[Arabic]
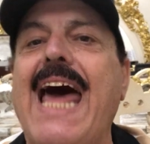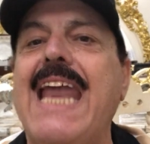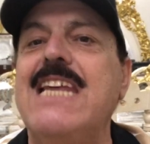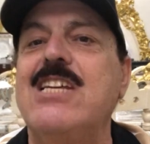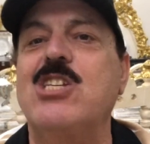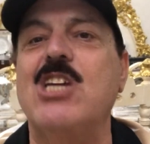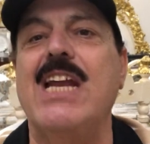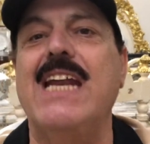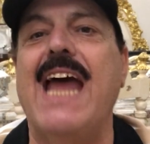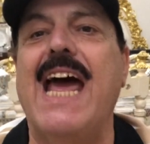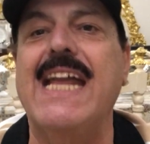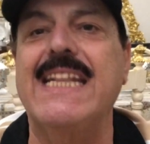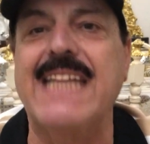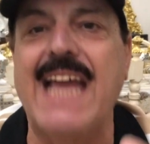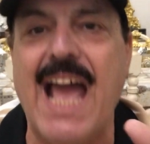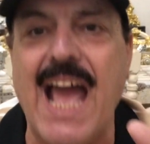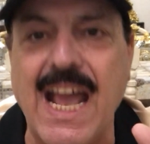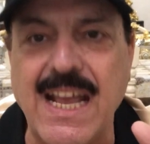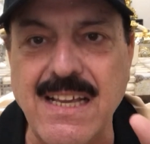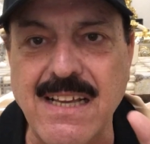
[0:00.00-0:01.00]
علشان
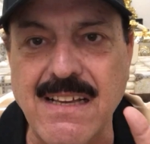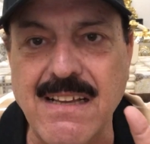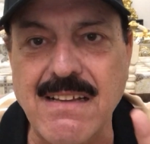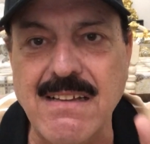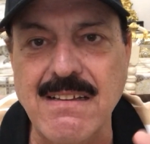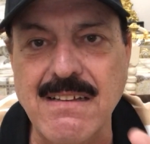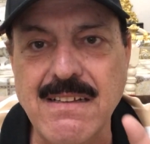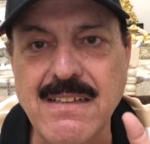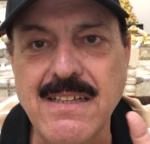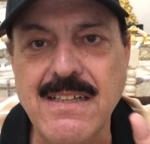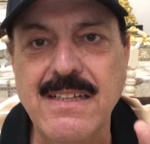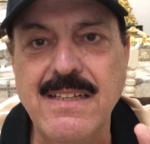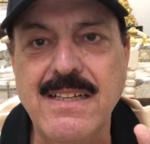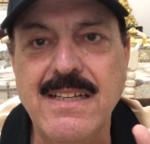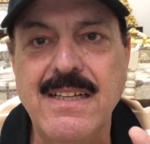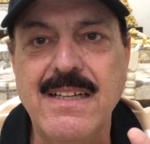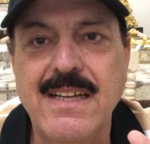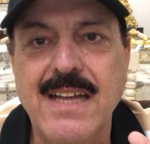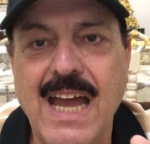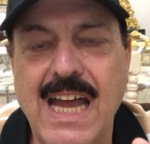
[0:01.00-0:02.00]
أضحك
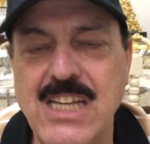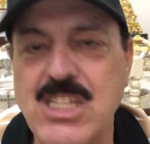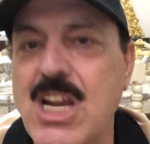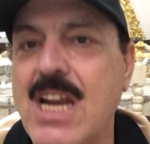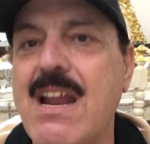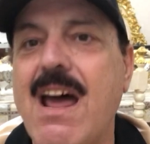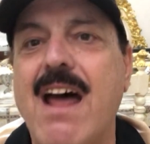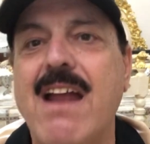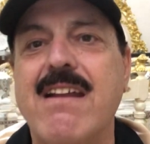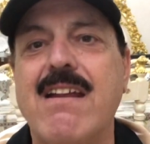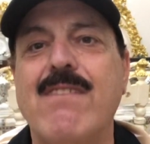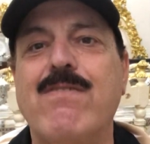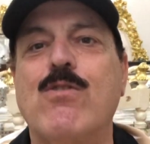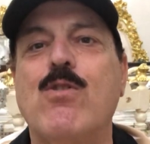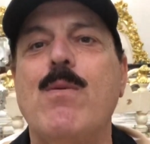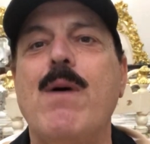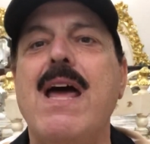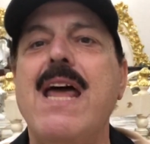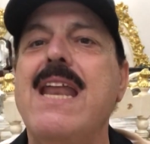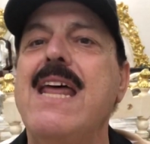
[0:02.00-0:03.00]
عشان
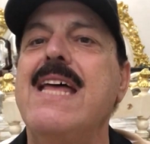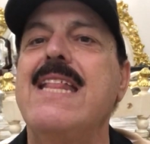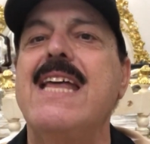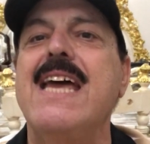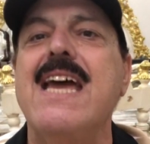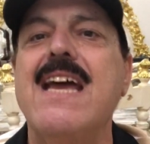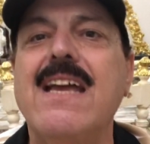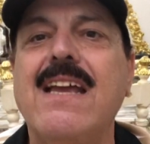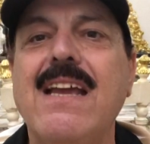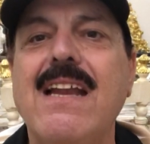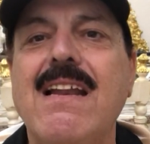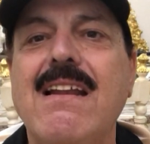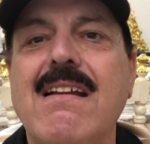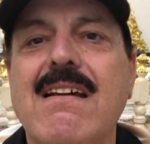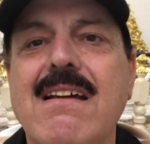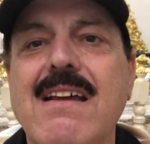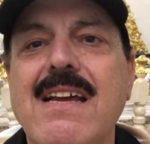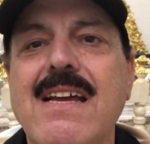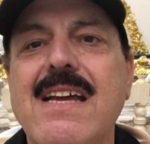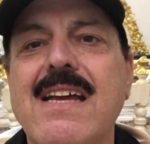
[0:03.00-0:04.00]
أعرفكم أنا داخل
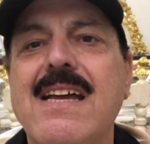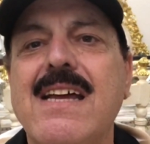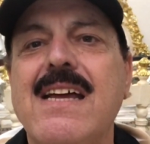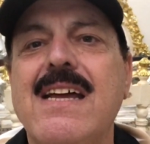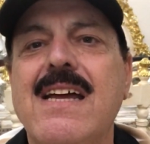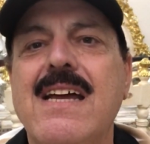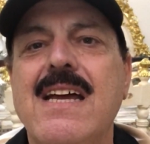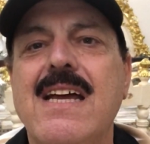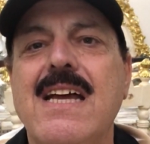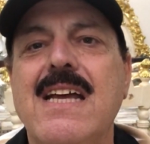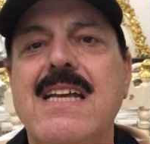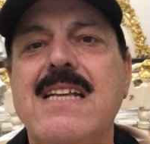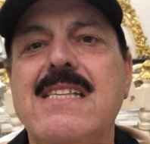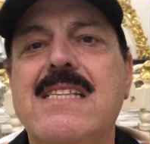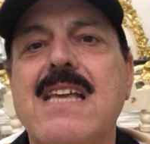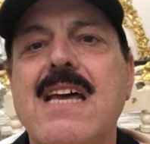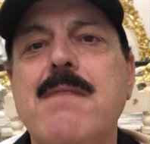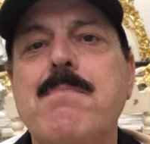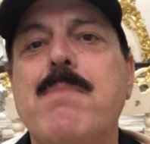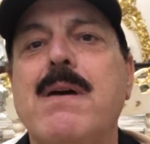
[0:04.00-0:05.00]
آه
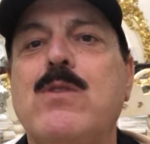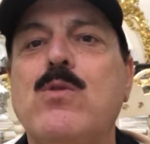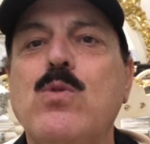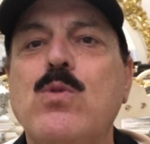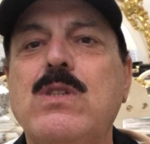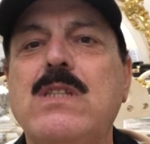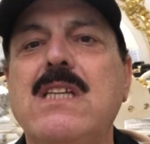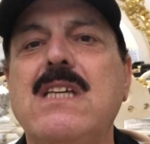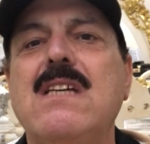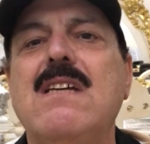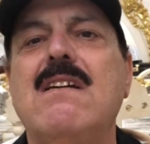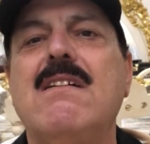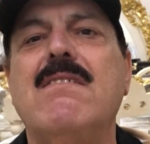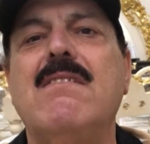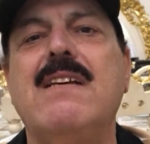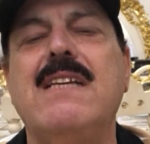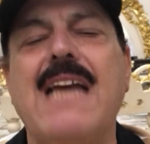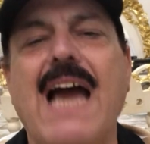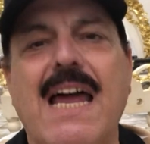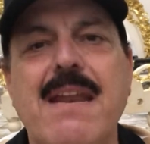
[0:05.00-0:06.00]
إنسان بتوتي
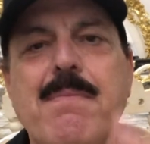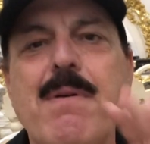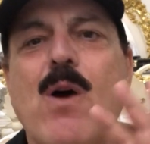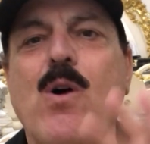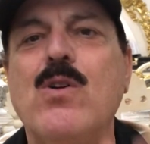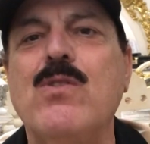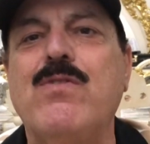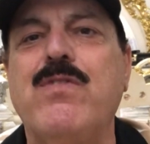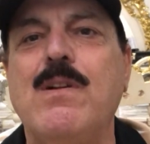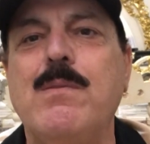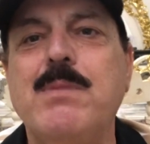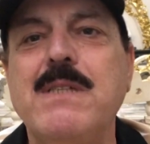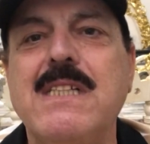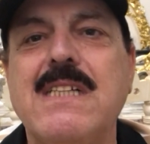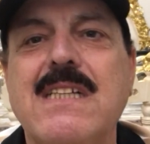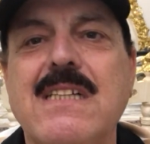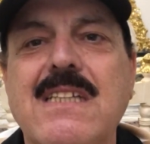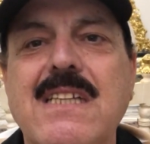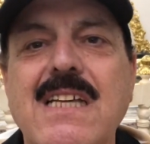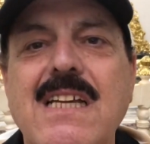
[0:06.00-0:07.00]
يعني بقعد في البيت
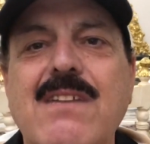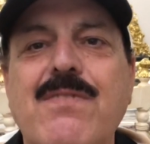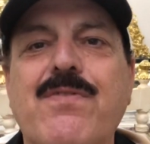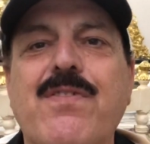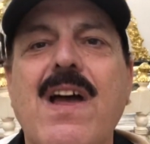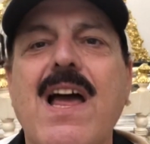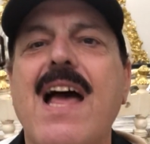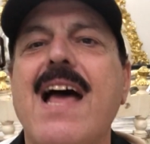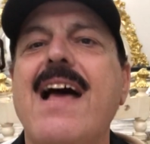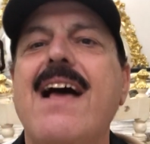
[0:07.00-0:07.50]
كتير ف